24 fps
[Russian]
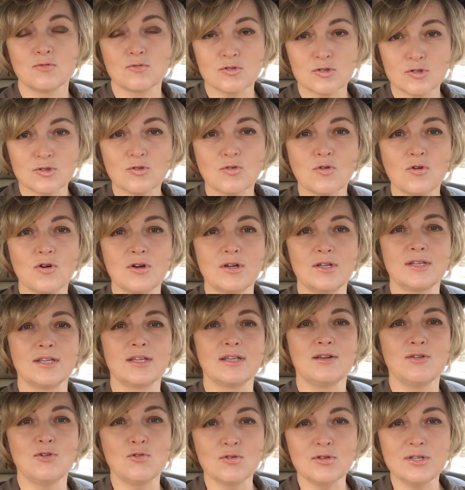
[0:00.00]

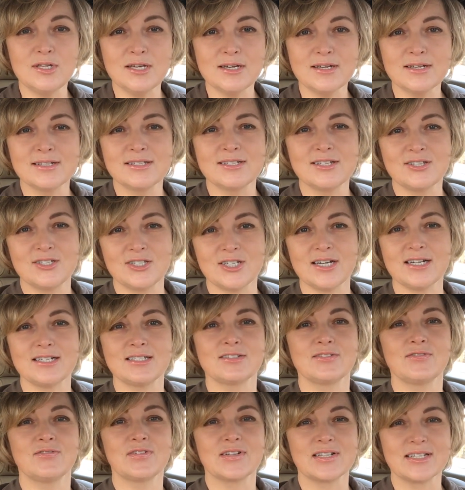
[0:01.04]
устроены люди
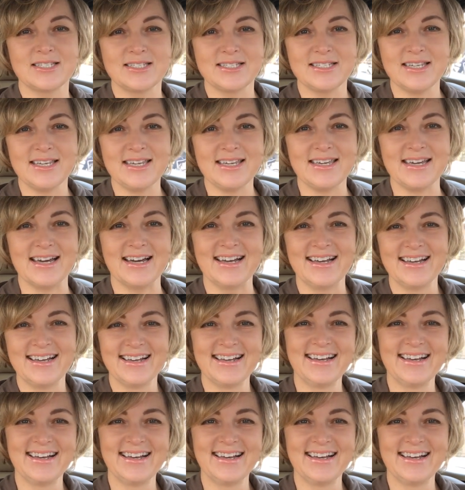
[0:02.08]
сейчас в России